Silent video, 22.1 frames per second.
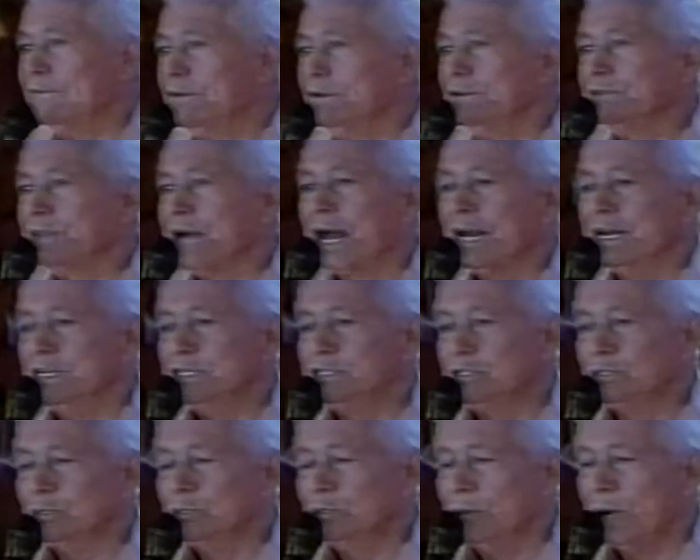é, é
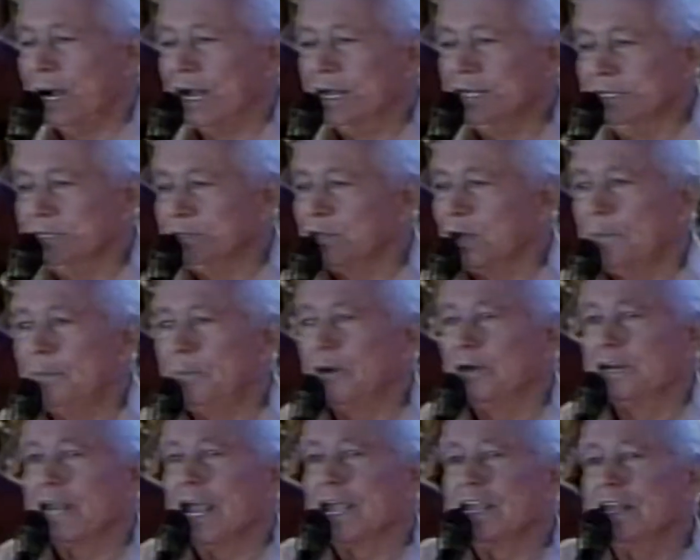vontade sua, então
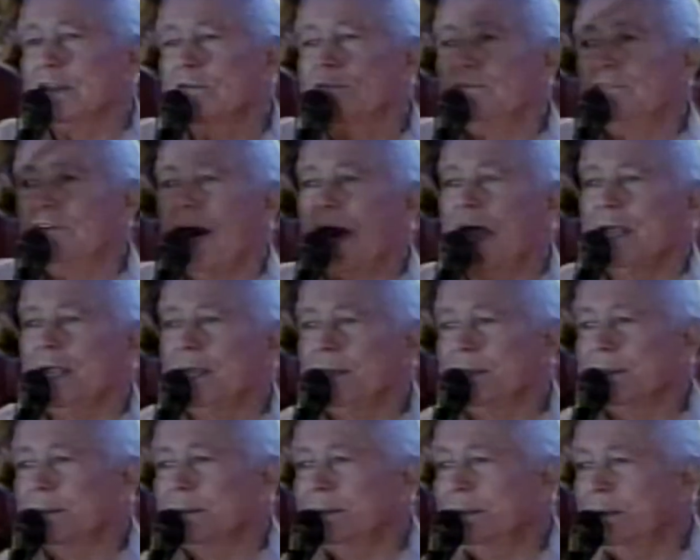por que, que não
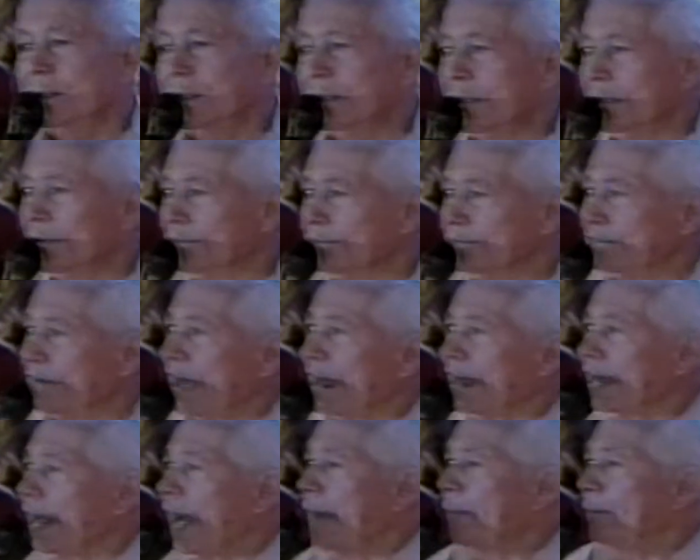vai?
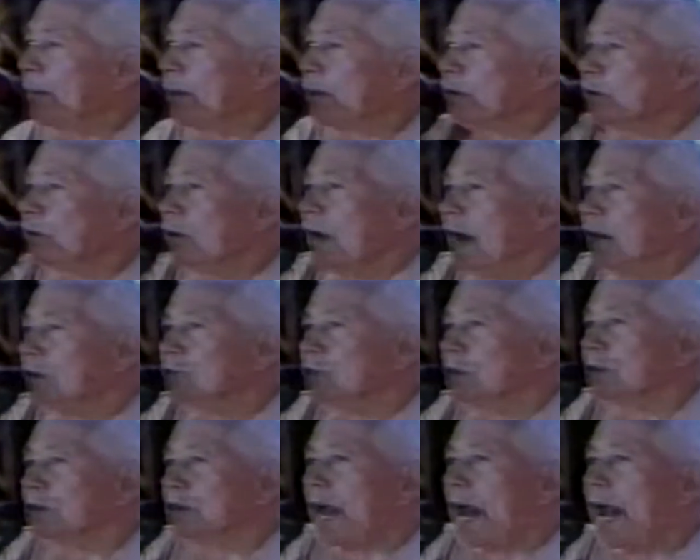Vá lá procurar
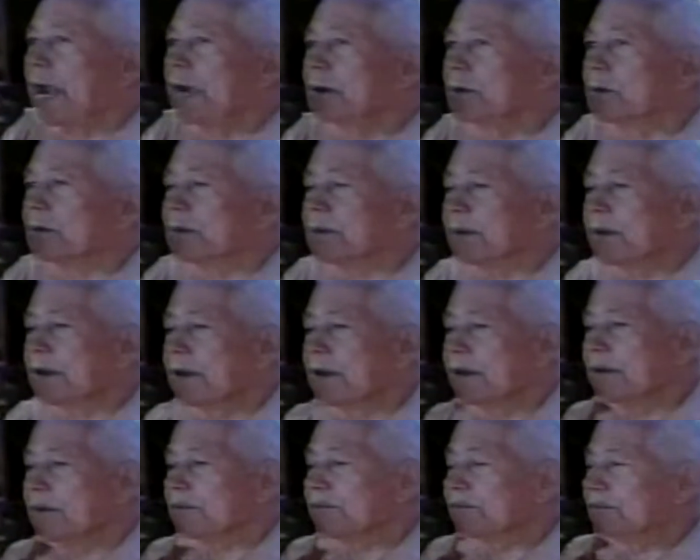o seu terno.
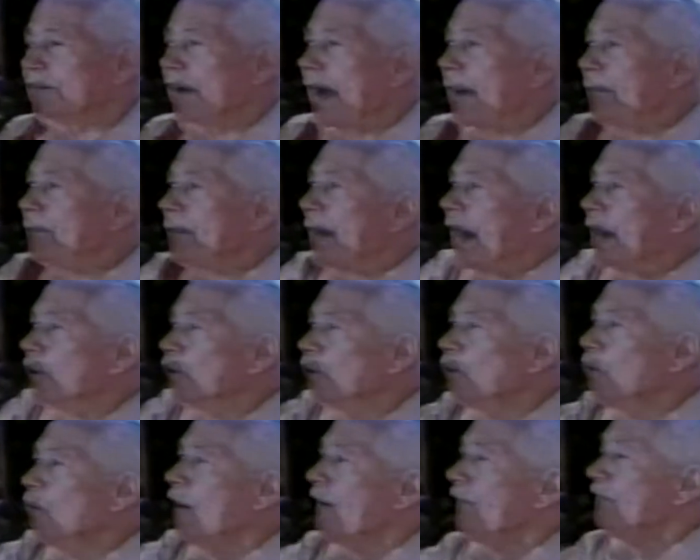Vá para a
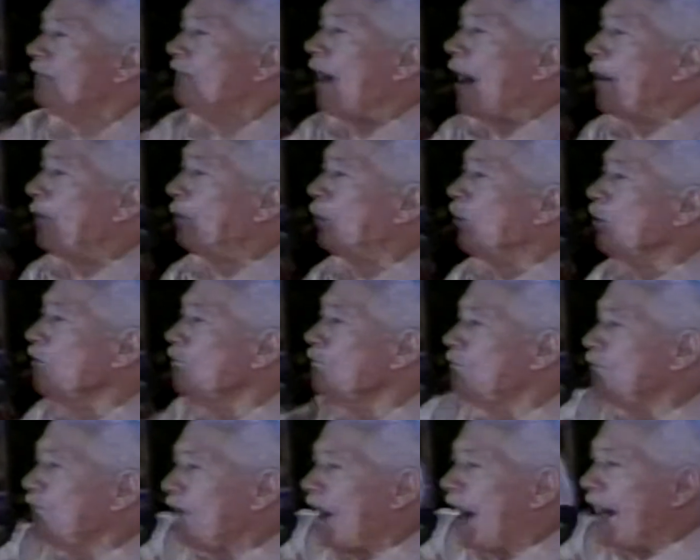lua, vá para o
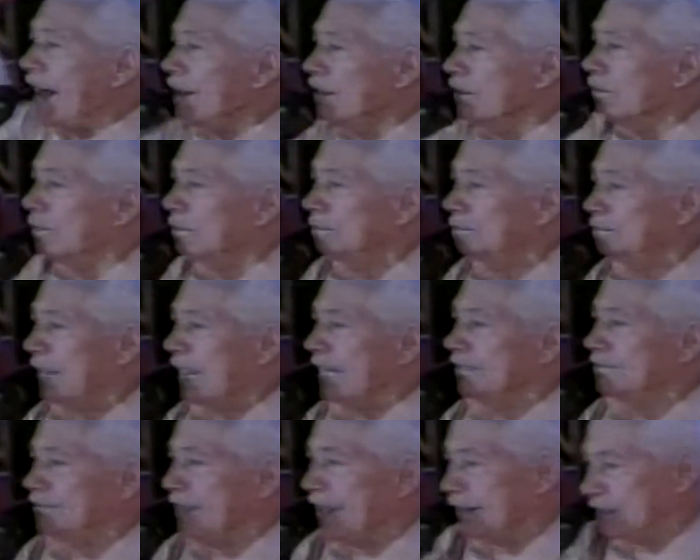inferno,
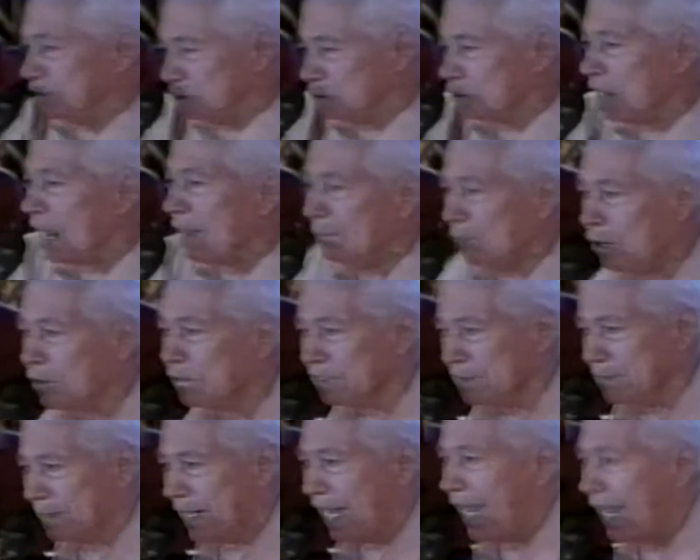mas deixa o
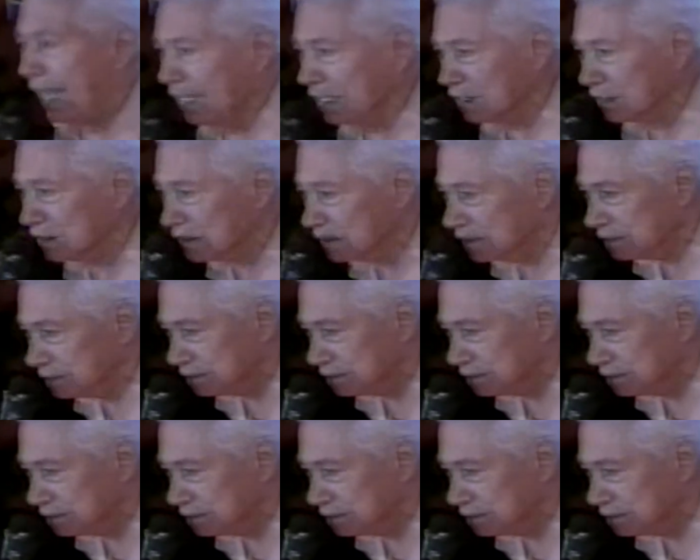caboclo em paz.